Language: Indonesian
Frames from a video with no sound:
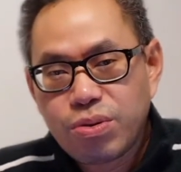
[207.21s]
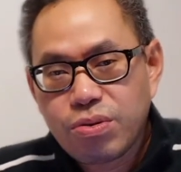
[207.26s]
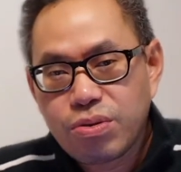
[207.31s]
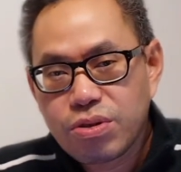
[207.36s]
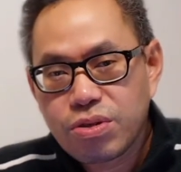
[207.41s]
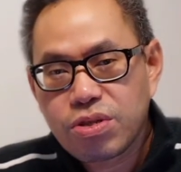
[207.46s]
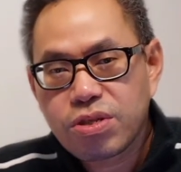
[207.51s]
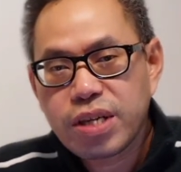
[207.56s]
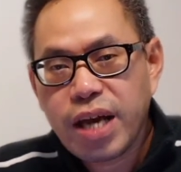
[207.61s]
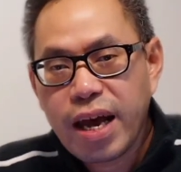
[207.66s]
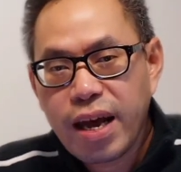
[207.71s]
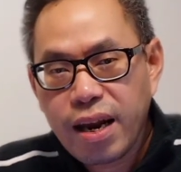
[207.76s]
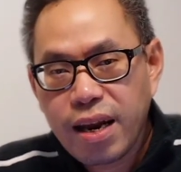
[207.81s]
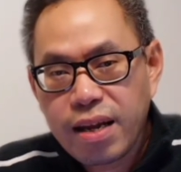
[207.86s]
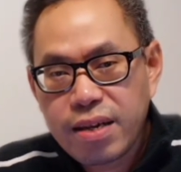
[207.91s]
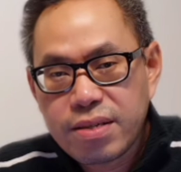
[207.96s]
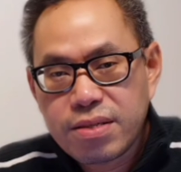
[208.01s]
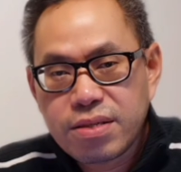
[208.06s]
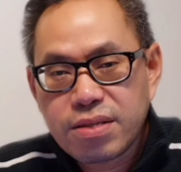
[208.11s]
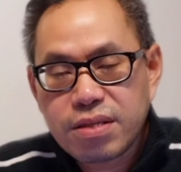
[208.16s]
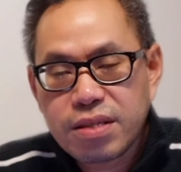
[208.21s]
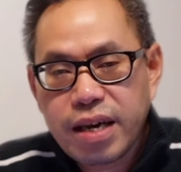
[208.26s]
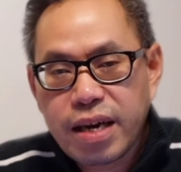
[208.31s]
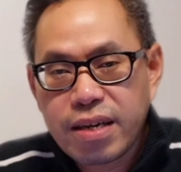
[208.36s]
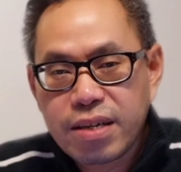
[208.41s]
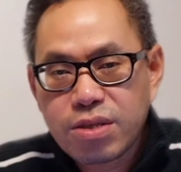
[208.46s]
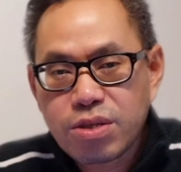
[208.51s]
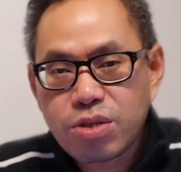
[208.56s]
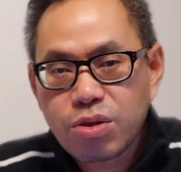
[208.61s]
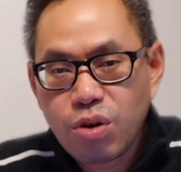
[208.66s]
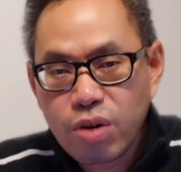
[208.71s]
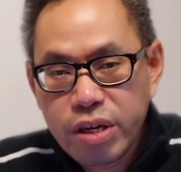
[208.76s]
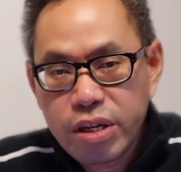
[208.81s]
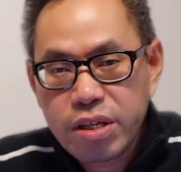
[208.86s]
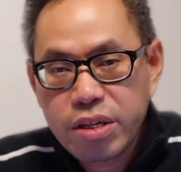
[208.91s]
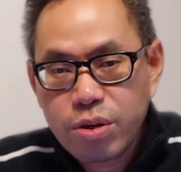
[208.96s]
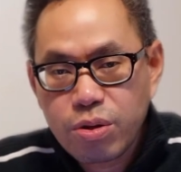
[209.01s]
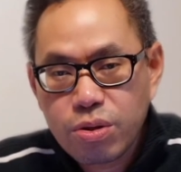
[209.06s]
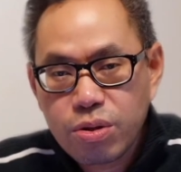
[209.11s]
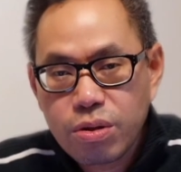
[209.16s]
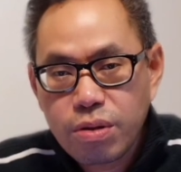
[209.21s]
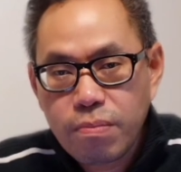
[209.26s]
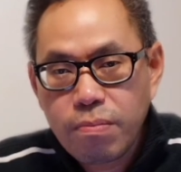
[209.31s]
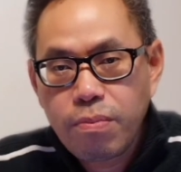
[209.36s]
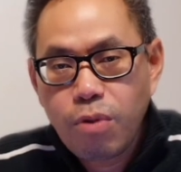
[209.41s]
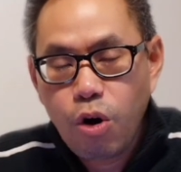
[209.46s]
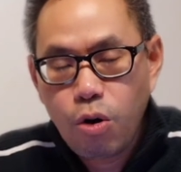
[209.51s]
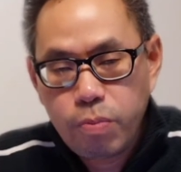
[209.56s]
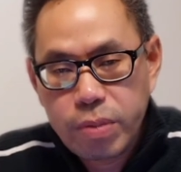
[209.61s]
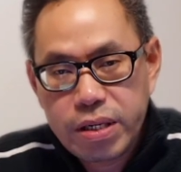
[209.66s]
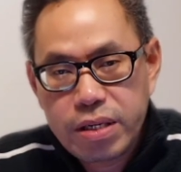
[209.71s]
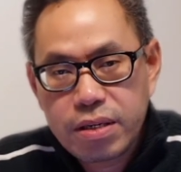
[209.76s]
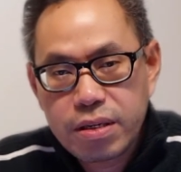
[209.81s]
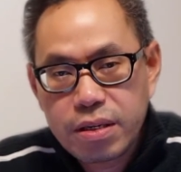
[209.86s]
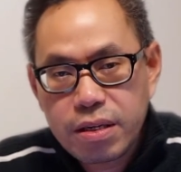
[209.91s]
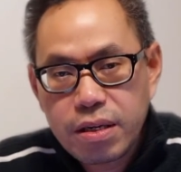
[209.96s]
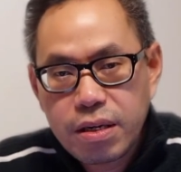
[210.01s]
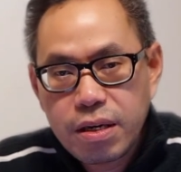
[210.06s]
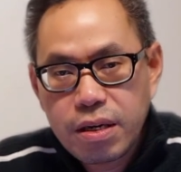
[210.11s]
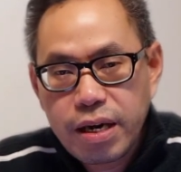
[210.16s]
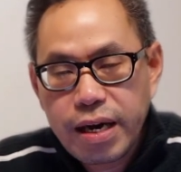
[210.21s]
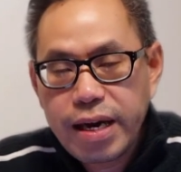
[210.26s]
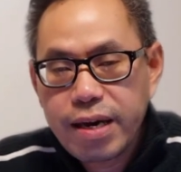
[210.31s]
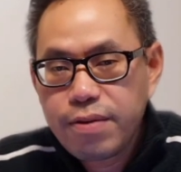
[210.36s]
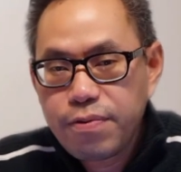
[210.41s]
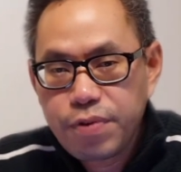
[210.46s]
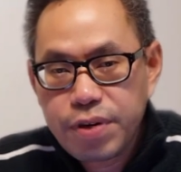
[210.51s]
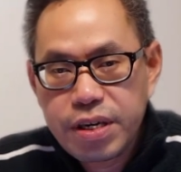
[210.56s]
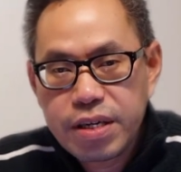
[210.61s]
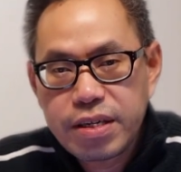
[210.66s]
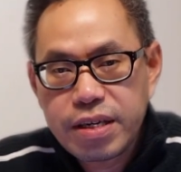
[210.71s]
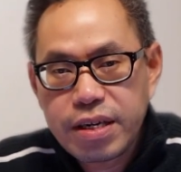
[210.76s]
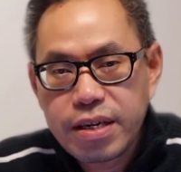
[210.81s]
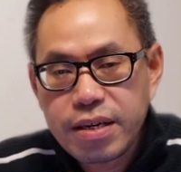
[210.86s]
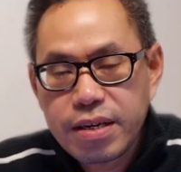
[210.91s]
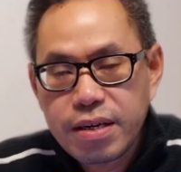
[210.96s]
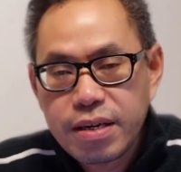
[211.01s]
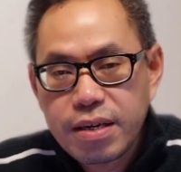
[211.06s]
silence and solitude moment every day,